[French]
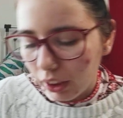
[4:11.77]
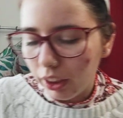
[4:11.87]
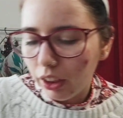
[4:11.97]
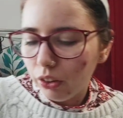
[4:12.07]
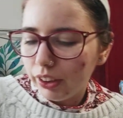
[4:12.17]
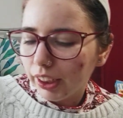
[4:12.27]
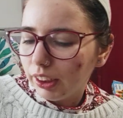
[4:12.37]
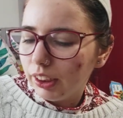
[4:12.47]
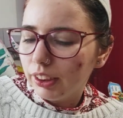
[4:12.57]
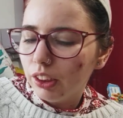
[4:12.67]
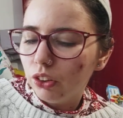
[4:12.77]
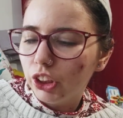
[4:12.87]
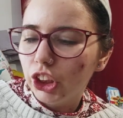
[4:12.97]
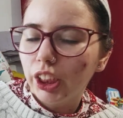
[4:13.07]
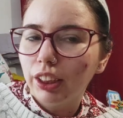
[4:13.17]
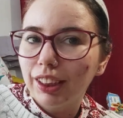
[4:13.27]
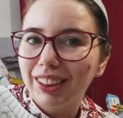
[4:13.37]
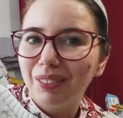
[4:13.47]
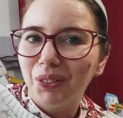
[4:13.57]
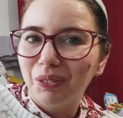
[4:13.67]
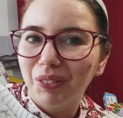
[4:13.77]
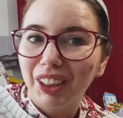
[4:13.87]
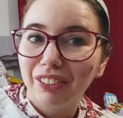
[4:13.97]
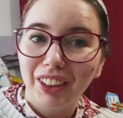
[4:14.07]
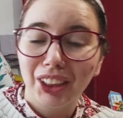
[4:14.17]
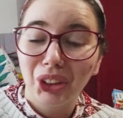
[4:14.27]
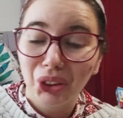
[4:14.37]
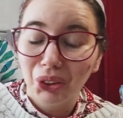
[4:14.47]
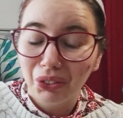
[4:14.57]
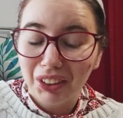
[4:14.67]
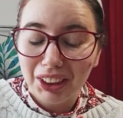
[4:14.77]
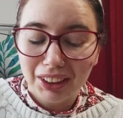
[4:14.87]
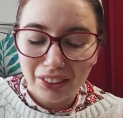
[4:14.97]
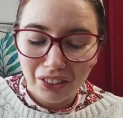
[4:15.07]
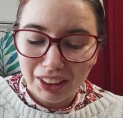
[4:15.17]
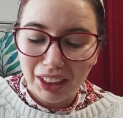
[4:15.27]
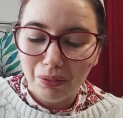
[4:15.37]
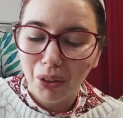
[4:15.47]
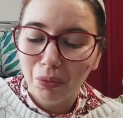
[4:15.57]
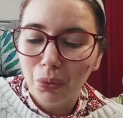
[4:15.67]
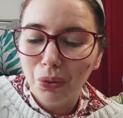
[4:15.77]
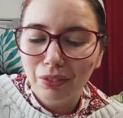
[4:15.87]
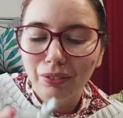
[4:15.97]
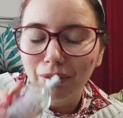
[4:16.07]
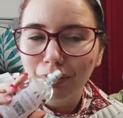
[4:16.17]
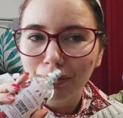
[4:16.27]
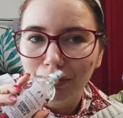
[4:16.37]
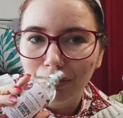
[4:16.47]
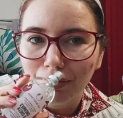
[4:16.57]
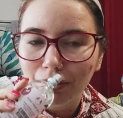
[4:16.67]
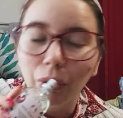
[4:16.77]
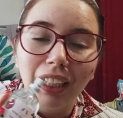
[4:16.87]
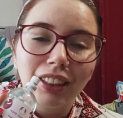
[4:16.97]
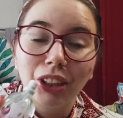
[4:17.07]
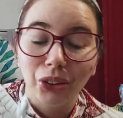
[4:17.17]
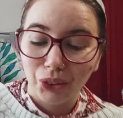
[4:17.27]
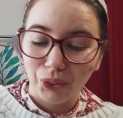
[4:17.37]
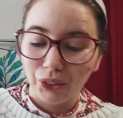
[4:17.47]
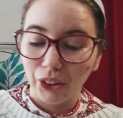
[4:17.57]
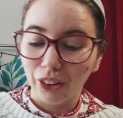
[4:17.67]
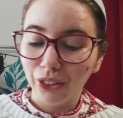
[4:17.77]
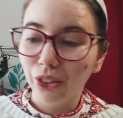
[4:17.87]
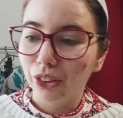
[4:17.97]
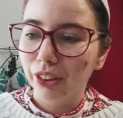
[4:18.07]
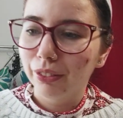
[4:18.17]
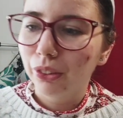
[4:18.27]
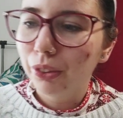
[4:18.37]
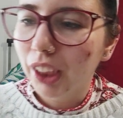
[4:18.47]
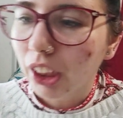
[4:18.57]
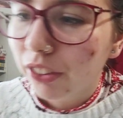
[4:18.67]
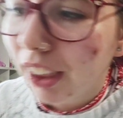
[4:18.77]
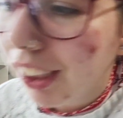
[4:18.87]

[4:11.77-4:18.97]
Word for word: Et le dernier, c'est le cherry. Ça, c'est mon préféré, je trouve, qui sent tellement bon. Ouais, j'adore Donc, tout ça, je vais